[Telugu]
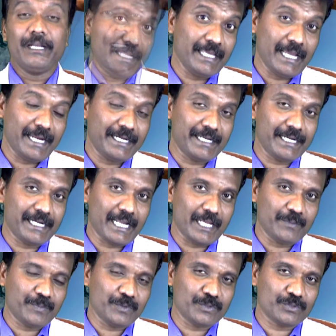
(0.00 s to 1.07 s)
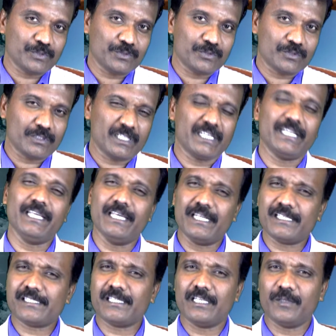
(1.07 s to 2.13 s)
డిహైడ్రేట్ అయిపోతూ ఉంటుంది
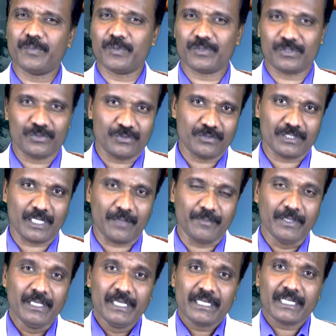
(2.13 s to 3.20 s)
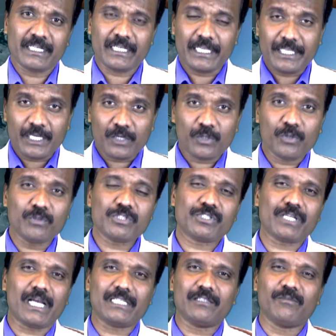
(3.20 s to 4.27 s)
నీరస్ వెళ్ళిపోతూ ఉంటాం కనుక ఎక్కువ
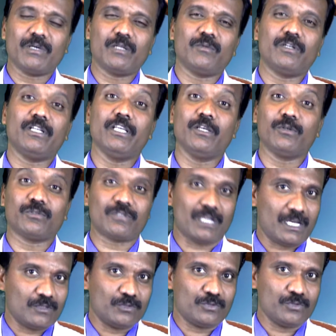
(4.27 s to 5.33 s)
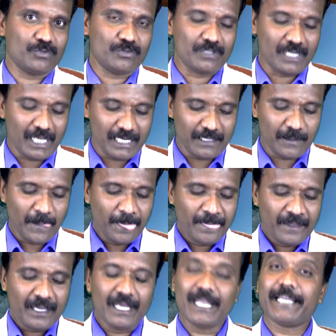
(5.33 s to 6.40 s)
శాతం మనం నీరు త్రాగుతూ ఉండాలి
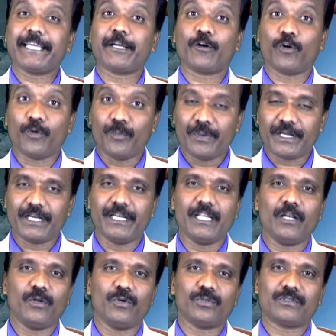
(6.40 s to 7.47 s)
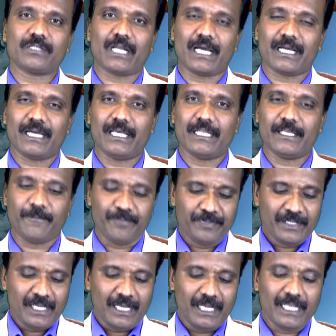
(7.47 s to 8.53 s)
అలాగే కొబ్బరి నీళ్ళు త్రాగాలి
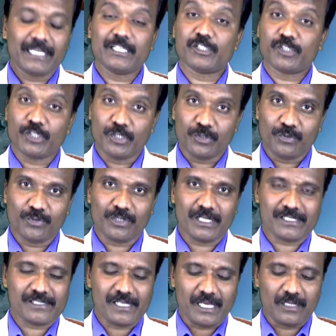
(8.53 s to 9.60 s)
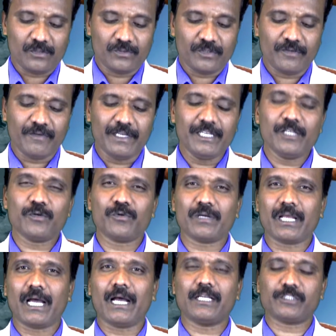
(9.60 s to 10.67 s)
అలాగే చెరుకు రసాలు ఇవన్నీ
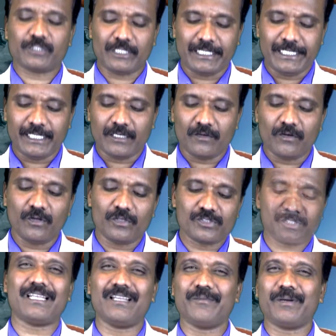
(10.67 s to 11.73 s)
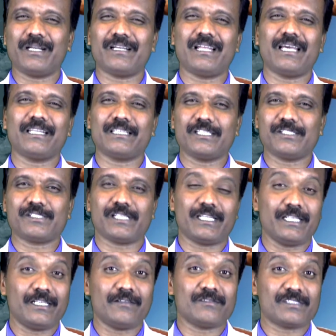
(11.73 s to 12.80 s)
కూడా శరీరంలో చల్లబడడానికి
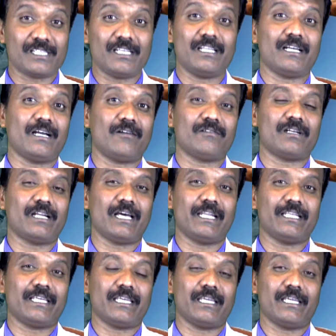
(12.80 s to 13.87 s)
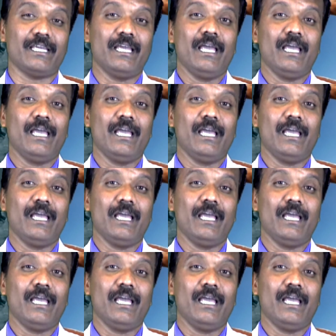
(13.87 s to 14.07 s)
శరీరం చల్లగా ఉండడానికి